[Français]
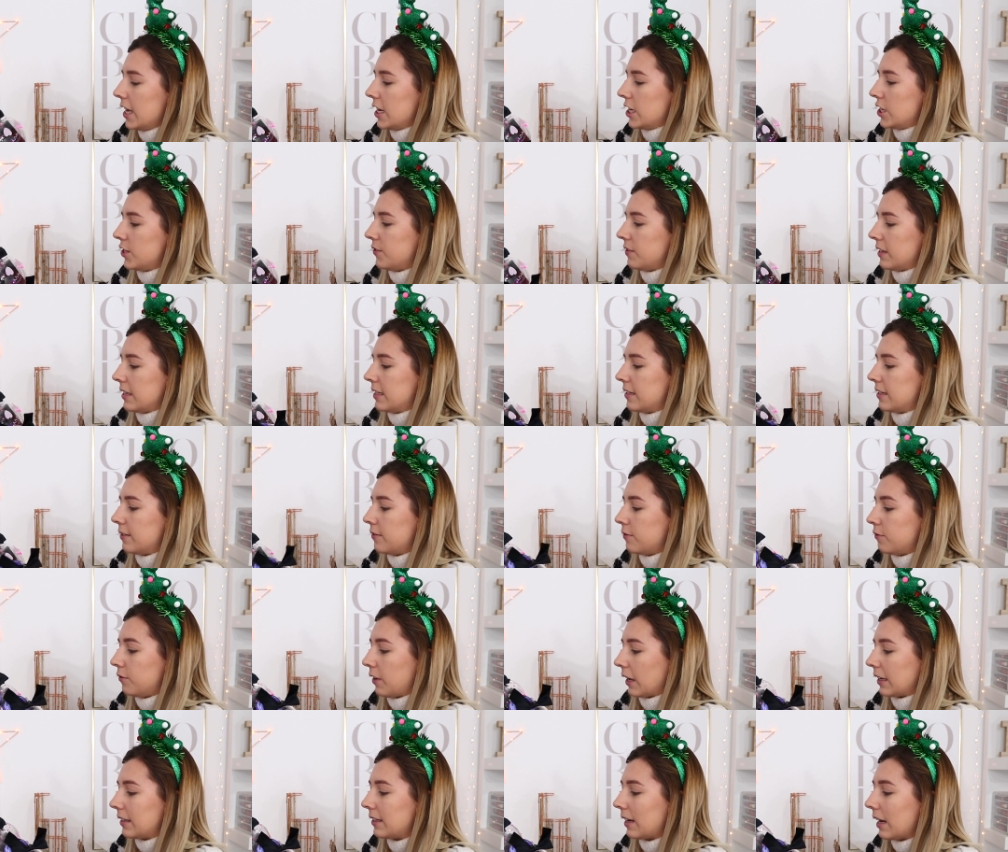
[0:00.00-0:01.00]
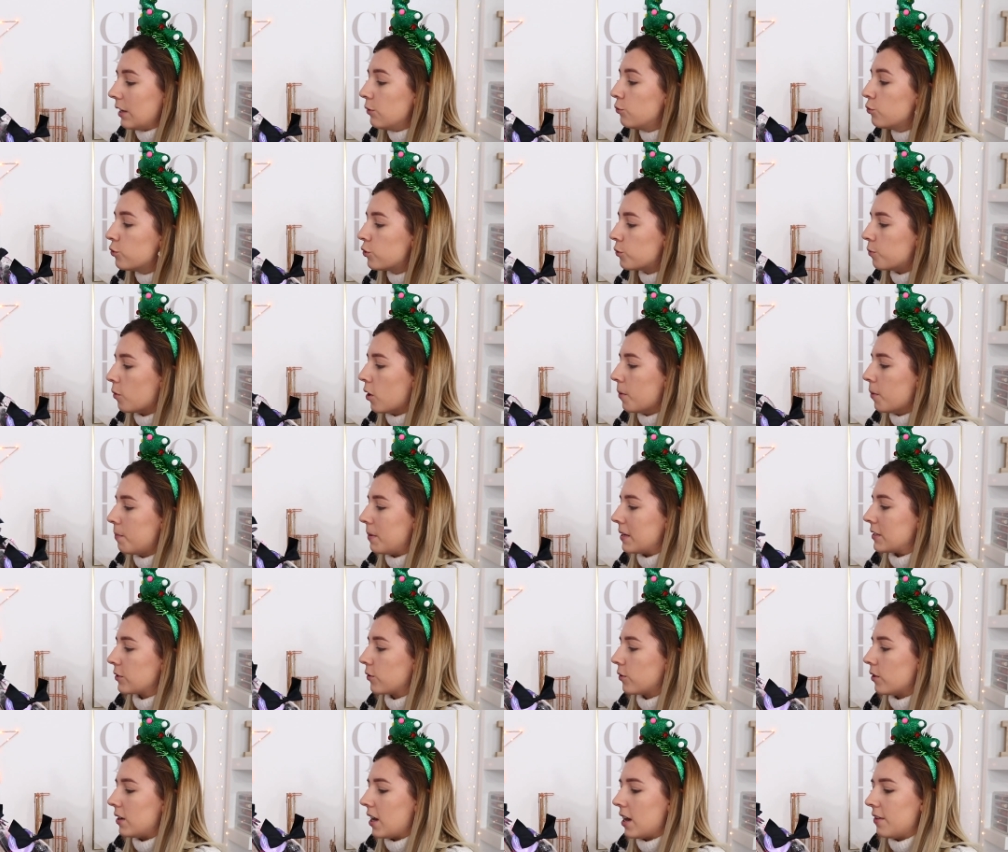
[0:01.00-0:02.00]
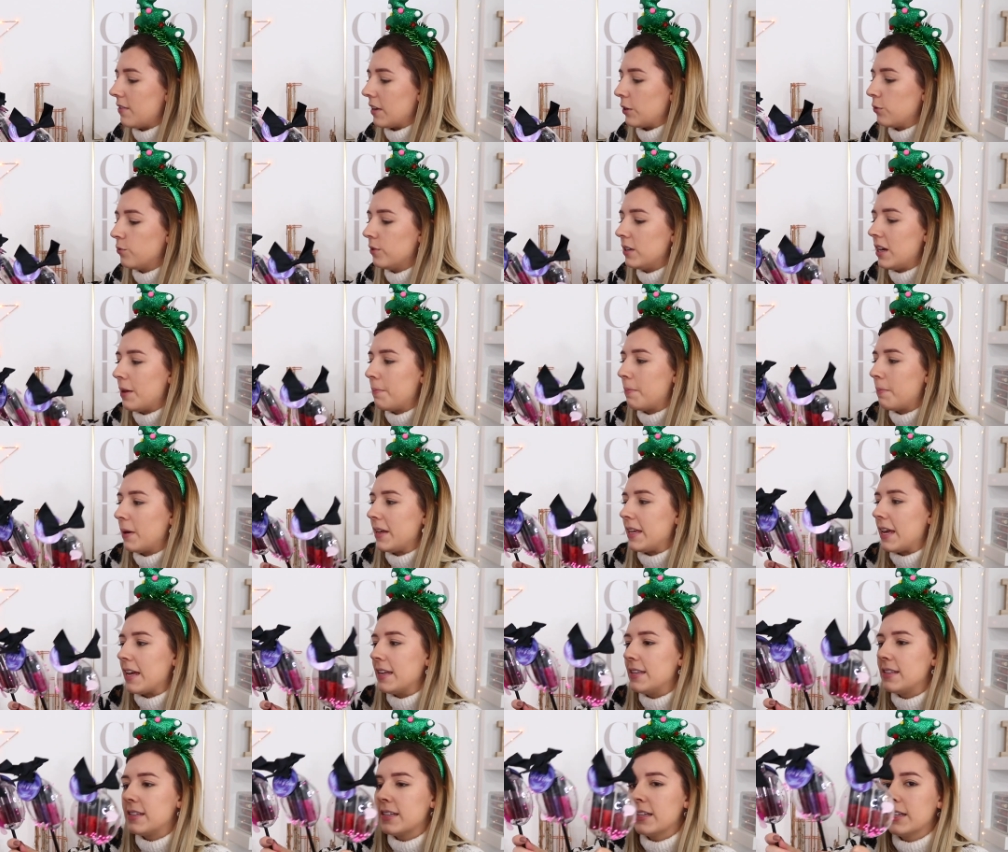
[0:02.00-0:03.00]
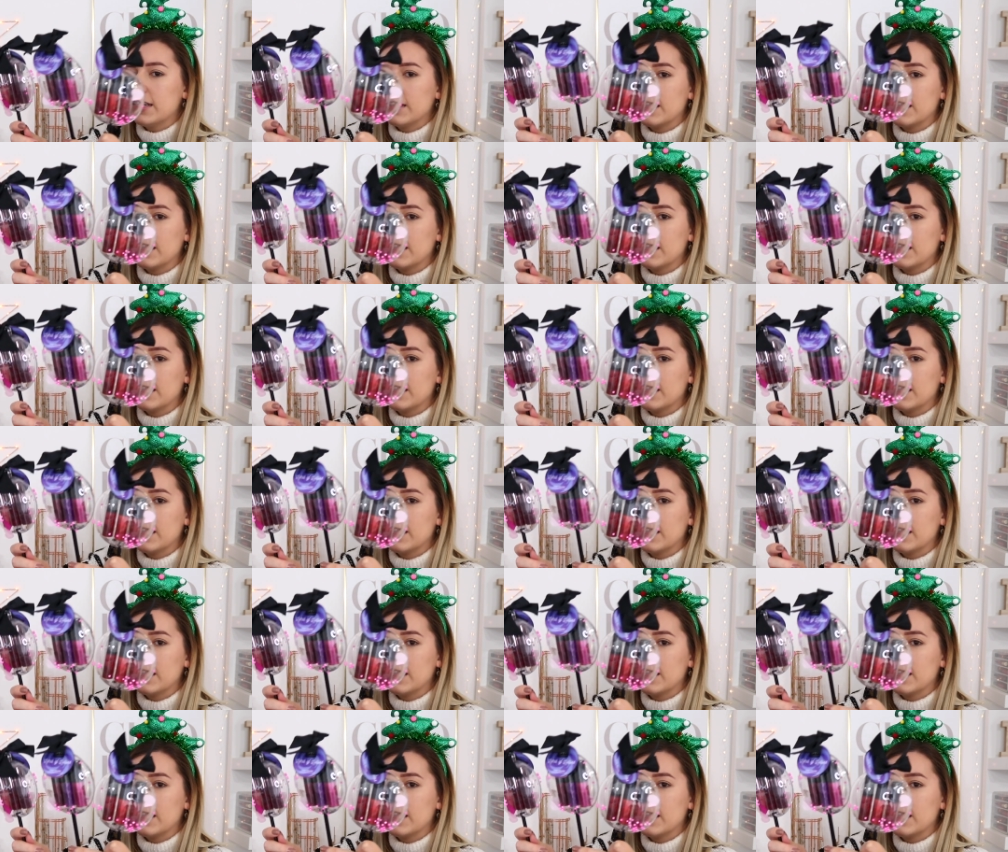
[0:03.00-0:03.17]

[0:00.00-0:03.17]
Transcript: Je vais faire très doucement parce que là, avec toutes les paillettes,